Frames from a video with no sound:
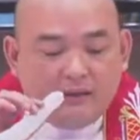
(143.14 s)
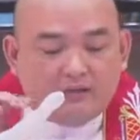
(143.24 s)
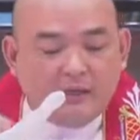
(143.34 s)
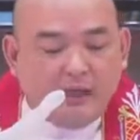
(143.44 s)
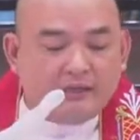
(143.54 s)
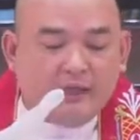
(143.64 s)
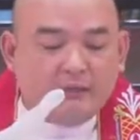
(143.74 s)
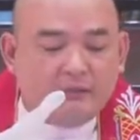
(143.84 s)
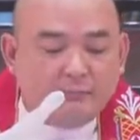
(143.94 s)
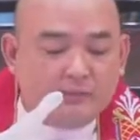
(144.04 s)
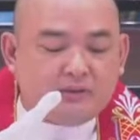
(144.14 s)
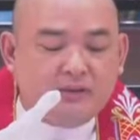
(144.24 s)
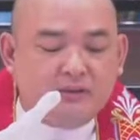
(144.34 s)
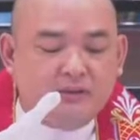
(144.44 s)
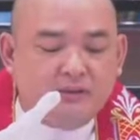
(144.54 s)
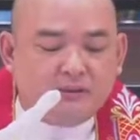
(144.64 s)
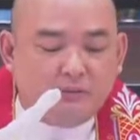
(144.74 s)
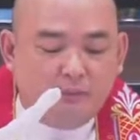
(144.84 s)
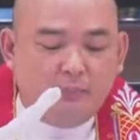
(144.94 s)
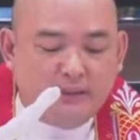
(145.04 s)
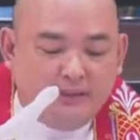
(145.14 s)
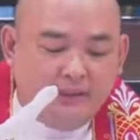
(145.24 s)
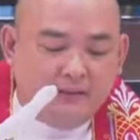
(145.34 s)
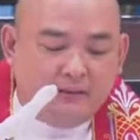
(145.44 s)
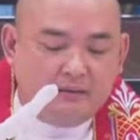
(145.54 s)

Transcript: as, I, as I proceed in this homily,